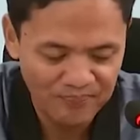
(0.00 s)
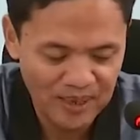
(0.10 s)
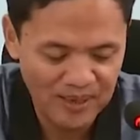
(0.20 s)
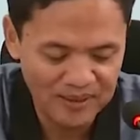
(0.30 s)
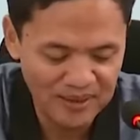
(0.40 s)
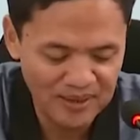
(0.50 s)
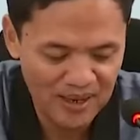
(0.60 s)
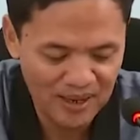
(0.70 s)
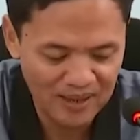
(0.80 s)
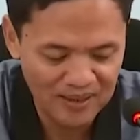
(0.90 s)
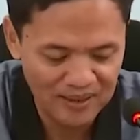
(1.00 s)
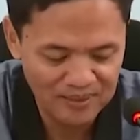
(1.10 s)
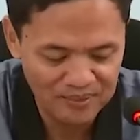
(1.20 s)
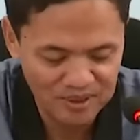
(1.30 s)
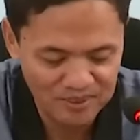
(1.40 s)
Nah, ada tiga hal ya,
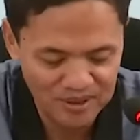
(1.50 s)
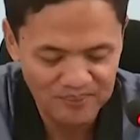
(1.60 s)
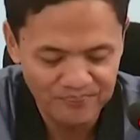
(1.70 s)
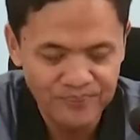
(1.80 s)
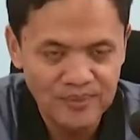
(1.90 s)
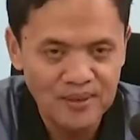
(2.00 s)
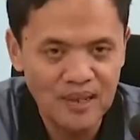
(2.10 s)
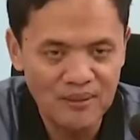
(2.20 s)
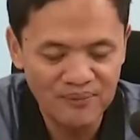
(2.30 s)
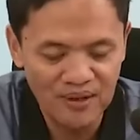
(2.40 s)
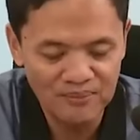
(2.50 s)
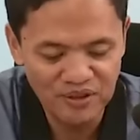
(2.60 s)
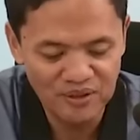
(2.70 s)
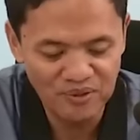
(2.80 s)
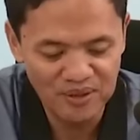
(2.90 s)
teman-teman dalam film
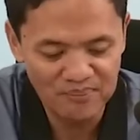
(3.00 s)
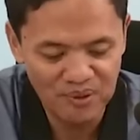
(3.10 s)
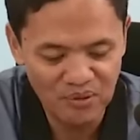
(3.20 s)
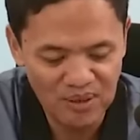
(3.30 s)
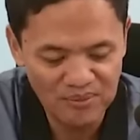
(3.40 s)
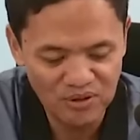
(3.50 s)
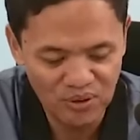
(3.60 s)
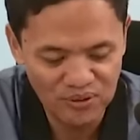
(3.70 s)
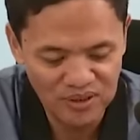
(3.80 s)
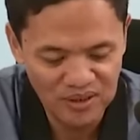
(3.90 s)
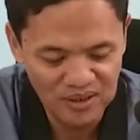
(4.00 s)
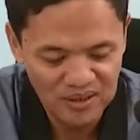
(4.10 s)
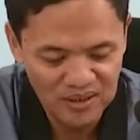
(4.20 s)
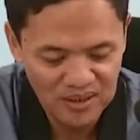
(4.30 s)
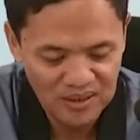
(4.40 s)
tersebut yang perlu kami soroti
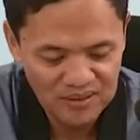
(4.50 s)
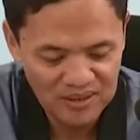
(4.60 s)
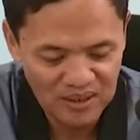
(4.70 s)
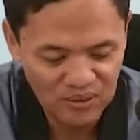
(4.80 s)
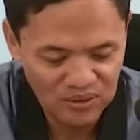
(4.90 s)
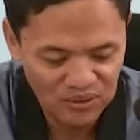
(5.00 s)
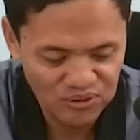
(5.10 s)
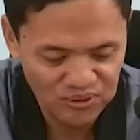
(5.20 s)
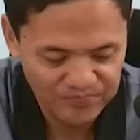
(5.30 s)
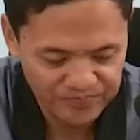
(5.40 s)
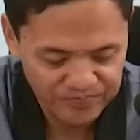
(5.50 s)
secara khusus.